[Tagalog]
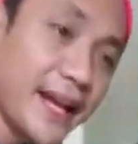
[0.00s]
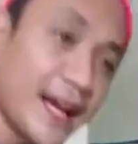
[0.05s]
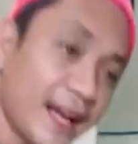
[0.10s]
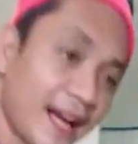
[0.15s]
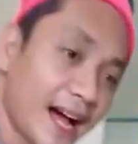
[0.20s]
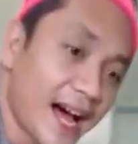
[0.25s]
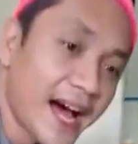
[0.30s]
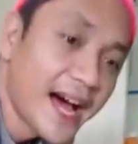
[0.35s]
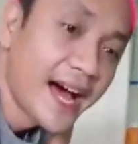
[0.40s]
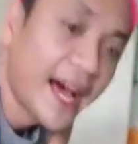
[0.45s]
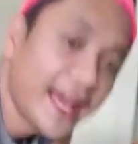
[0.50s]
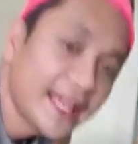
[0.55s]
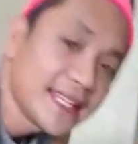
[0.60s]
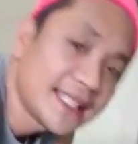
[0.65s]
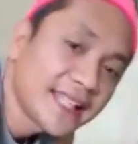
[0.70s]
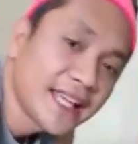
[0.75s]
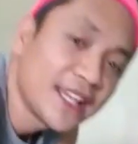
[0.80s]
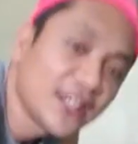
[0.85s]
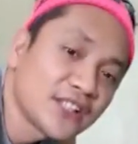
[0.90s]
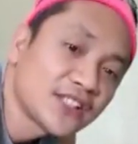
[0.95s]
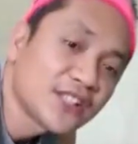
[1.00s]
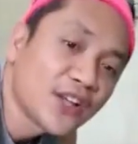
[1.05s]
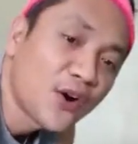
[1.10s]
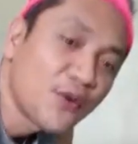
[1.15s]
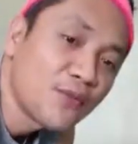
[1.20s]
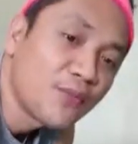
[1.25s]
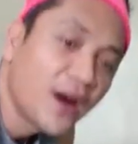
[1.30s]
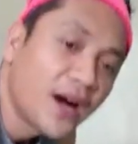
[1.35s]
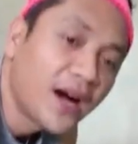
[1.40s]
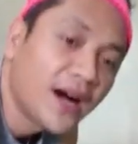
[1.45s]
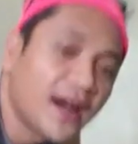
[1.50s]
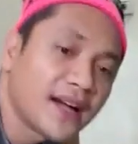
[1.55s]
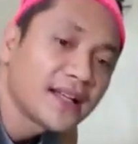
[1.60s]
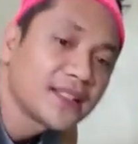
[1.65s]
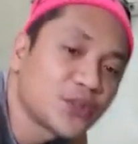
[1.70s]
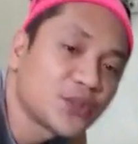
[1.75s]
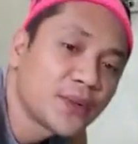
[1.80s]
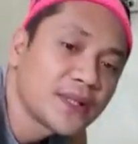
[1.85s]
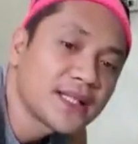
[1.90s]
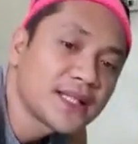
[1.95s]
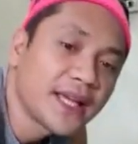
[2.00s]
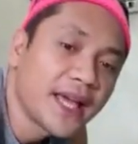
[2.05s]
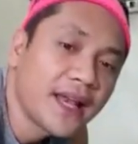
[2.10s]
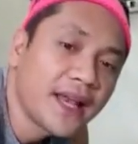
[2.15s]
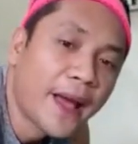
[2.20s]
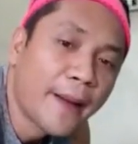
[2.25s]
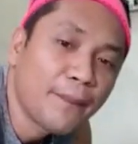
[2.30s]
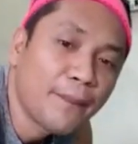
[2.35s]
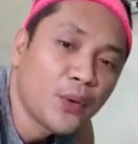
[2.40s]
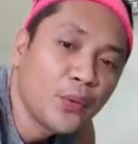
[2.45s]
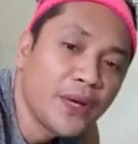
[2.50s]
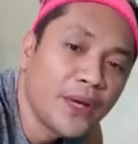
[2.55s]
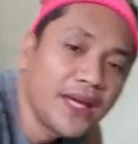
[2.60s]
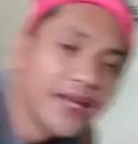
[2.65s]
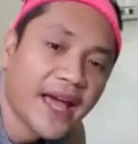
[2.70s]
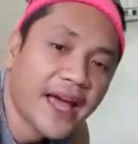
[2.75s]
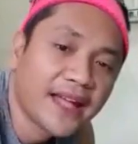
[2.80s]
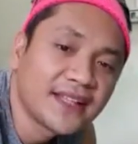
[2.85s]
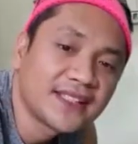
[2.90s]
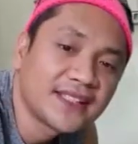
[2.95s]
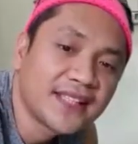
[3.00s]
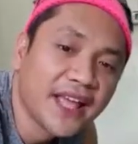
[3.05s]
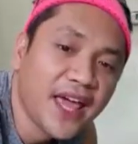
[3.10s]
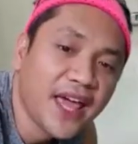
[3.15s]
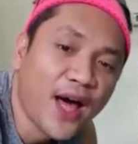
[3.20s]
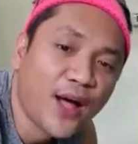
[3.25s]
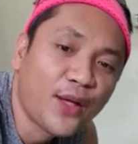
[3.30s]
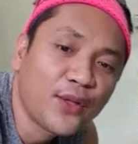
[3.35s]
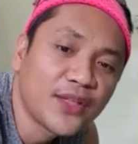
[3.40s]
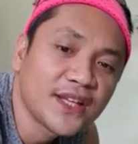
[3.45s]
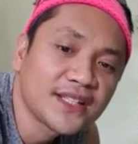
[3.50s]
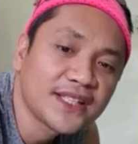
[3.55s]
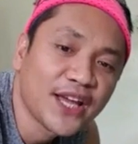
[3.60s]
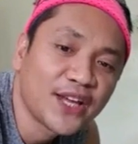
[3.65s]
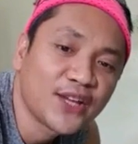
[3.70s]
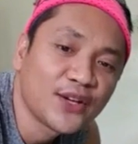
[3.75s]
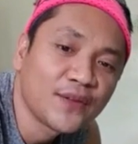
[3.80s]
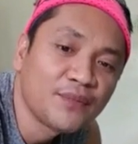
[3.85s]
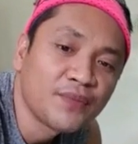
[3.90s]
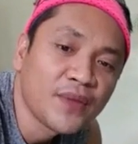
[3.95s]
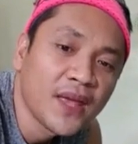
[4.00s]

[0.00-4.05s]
na guys thank you so much once again happy weekend stay healthy sa inyo